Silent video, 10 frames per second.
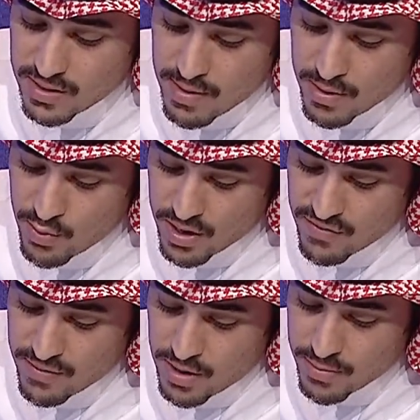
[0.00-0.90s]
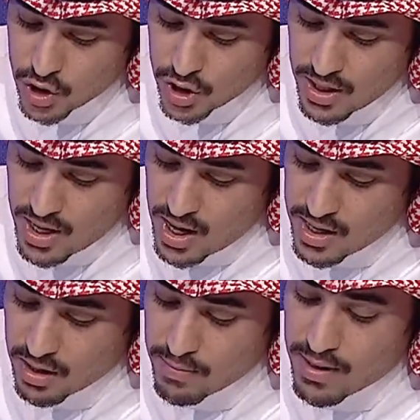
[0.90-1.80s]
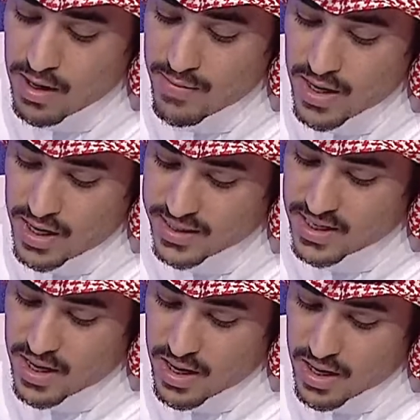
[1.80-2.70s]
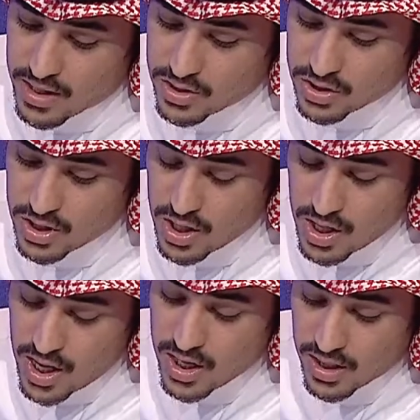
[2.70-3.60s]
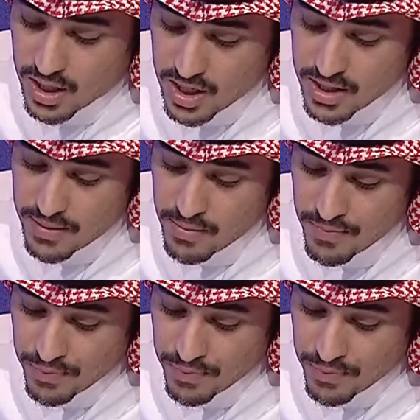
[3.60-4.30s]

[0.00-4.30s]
تماما ويوقف معهم كل شيء لا يقبل من الاساس هذه تغريده